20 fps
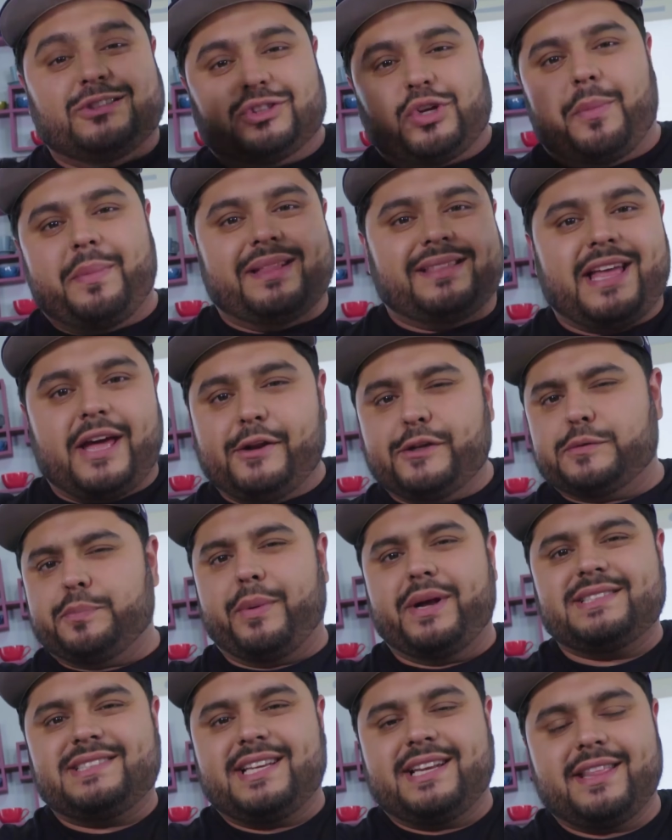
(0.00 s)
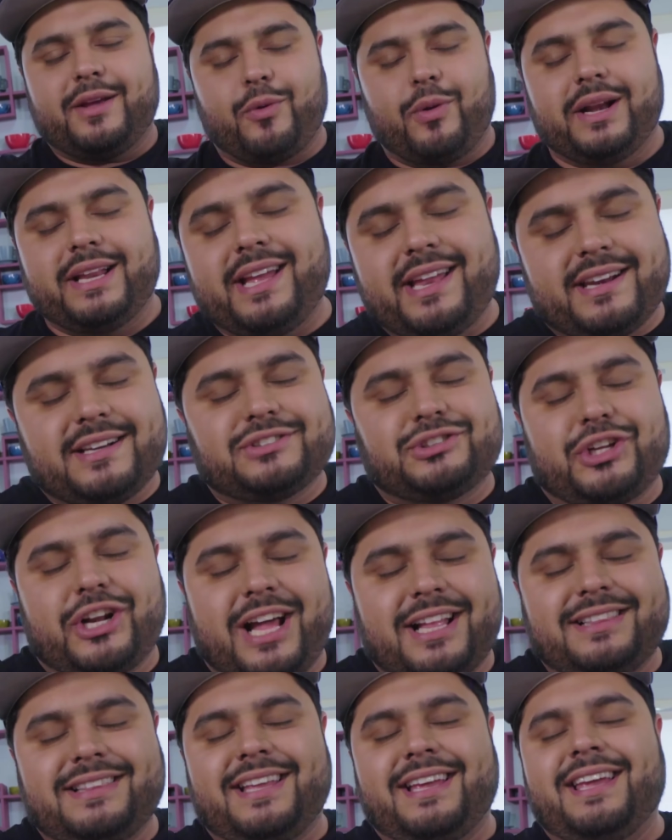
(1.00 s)
en los comentarios, puede ser de cualquier
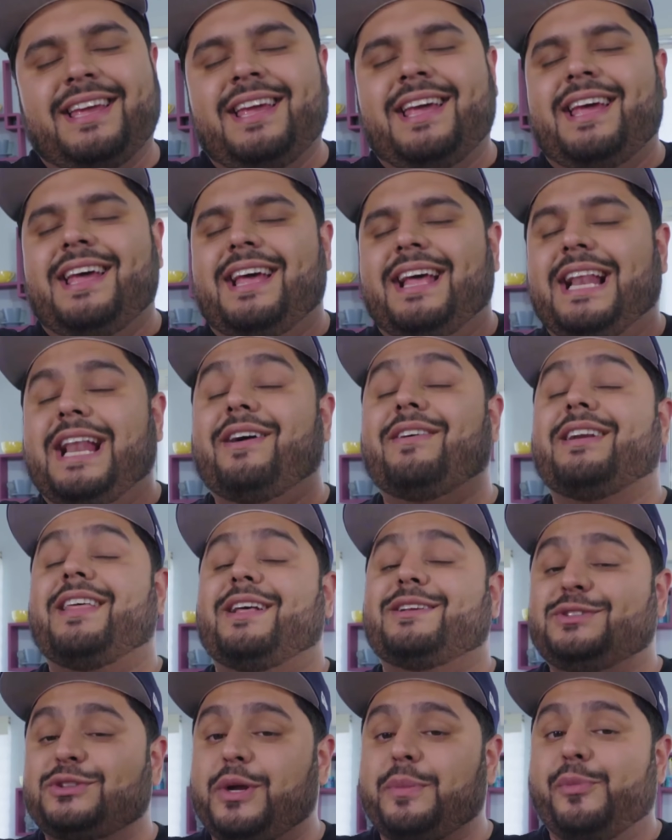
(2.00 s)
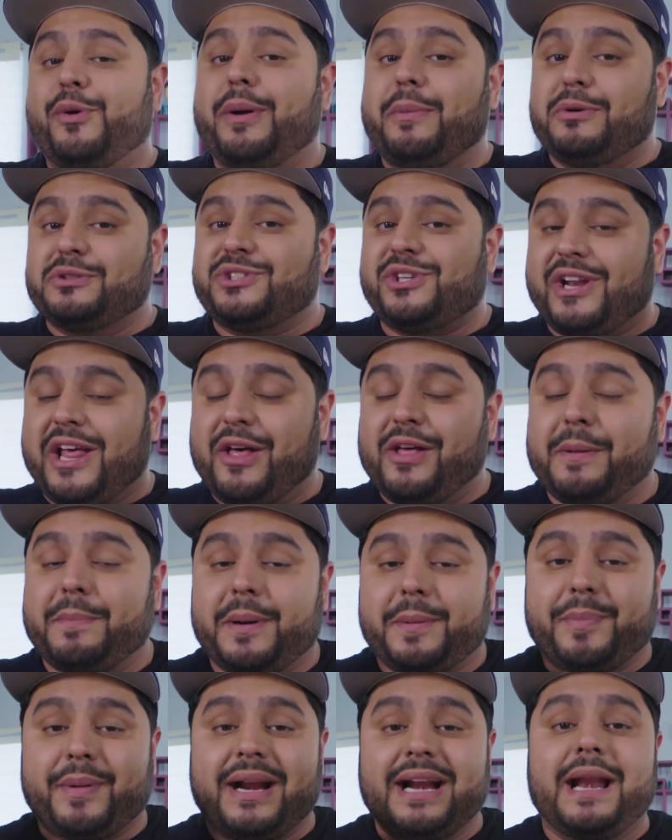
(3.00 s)
restaurante. La verdad estoy muy emocionado de
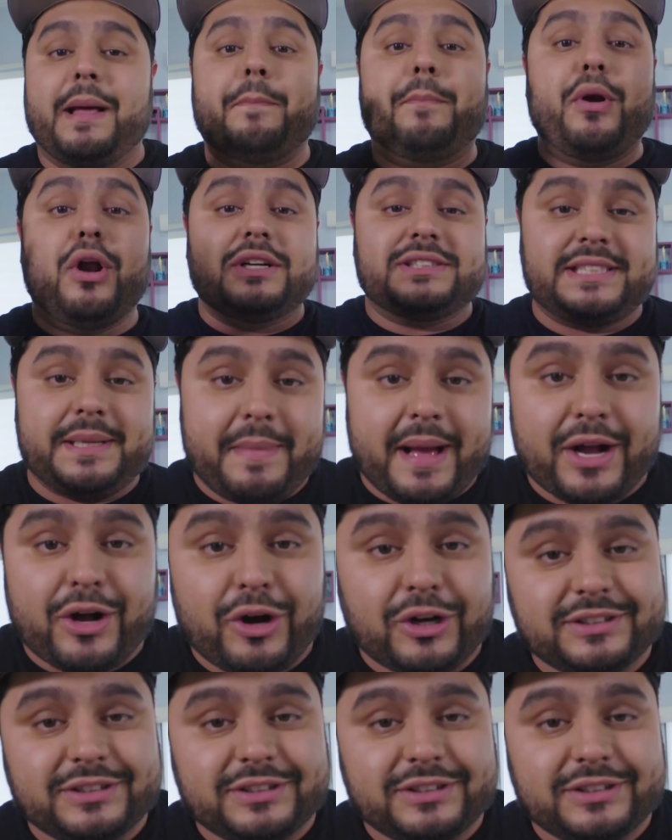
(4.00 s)
preparar la próxima